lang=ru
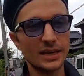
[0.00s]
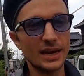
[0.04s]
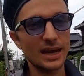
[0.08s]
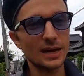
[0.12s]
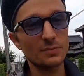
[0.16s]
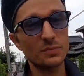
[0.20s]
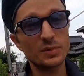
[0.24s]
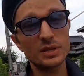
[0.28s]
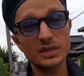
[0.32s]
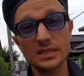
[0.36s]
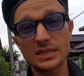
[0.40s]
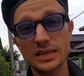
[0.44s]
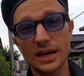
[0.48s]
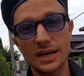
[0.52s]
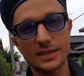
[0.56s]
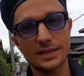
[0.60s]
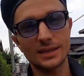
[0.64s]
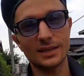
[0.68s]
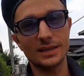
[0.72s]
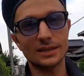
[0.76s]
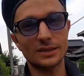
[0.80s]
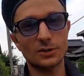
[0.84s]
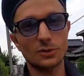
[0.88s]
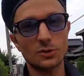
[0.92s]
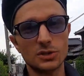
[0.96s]
Я
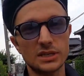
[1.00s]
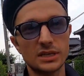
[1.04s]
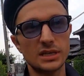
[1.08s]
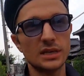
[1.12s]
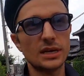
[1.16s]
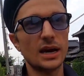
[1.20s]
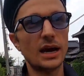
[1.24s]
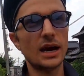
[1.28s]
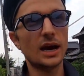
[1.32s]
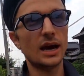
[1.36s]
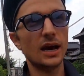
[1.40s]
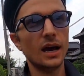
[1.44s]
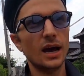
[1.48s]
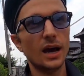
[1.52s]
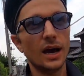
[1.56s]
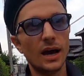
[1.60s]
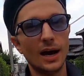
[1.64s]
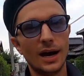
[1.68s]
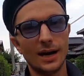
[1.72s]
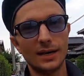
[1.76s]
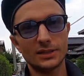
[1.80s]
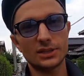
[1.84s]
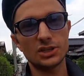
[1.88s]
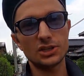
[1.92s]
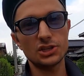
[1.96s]
обязательно, друзья,
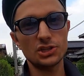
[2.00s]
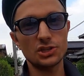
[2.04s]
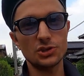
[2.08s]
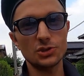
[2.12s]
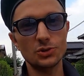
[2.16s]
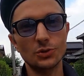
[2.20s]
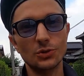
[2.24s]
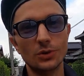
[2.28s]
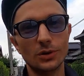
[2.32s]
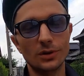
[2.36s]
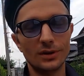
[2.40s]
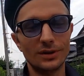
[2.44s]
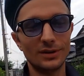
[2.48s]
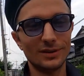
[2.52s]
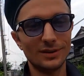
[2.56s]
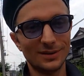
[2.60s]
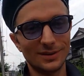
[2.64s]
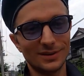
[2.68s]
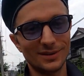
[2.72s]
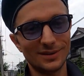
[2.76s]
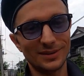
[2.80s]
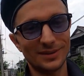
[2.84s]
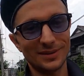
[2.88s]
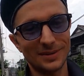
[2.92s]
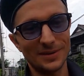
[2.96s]
отыщу
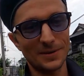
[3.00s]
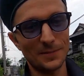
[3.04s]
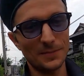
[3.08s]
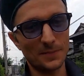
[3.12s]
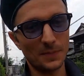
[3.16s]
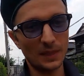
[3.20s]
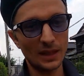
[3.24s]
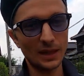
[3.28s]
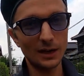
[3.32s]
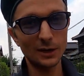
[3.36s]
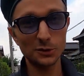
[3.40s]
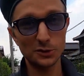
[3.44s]
э,